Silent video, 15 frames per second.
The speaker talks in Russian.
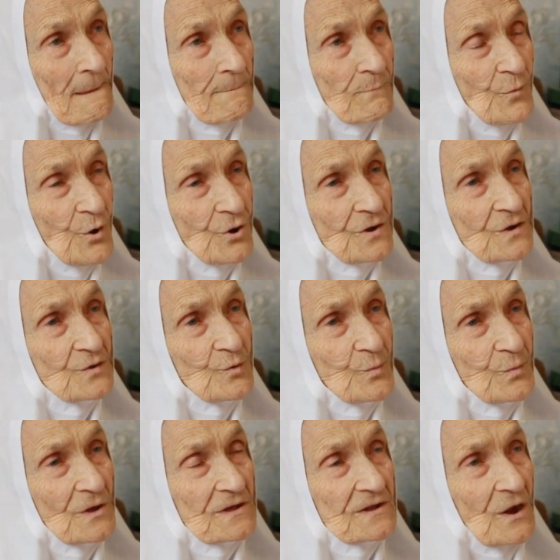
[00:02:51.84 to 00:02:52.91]
Ну и
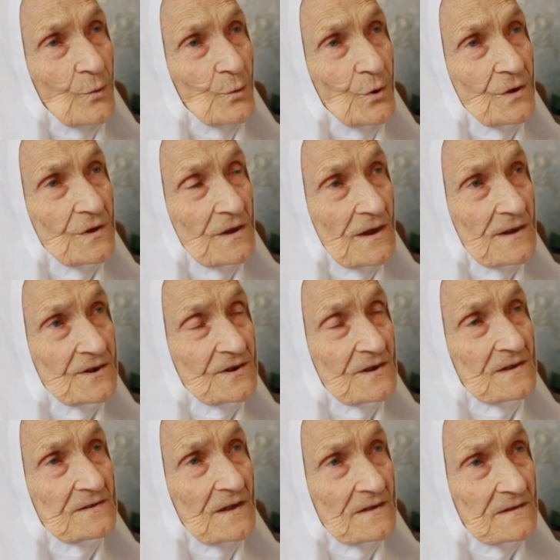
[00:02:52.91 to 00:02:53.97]
наступил такой день,
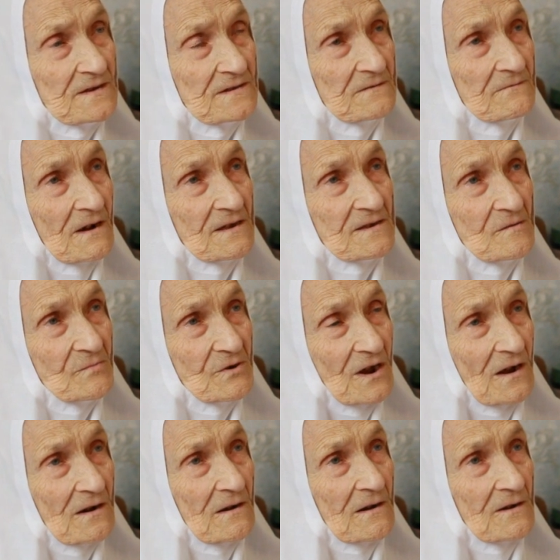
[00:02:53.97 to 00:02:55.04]
16
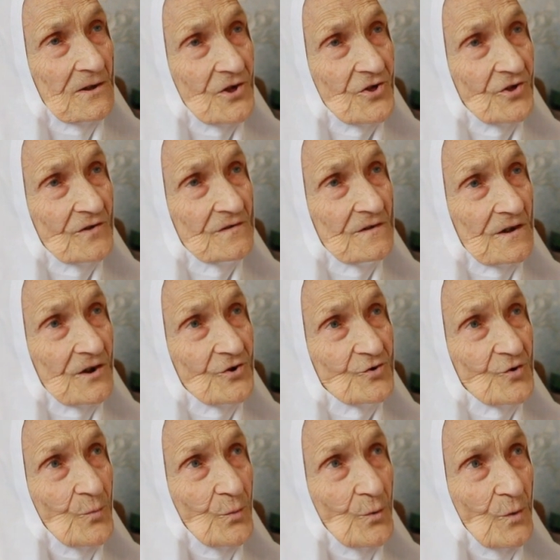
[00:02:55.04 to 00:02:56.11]
октября, как я сейчас
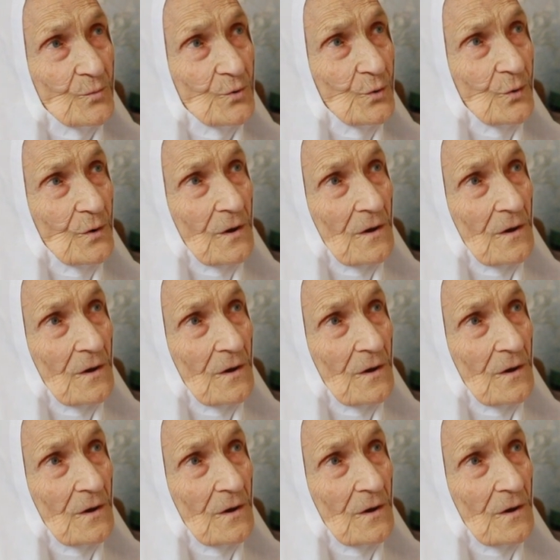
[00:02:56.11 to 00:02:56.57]
хорошо помню,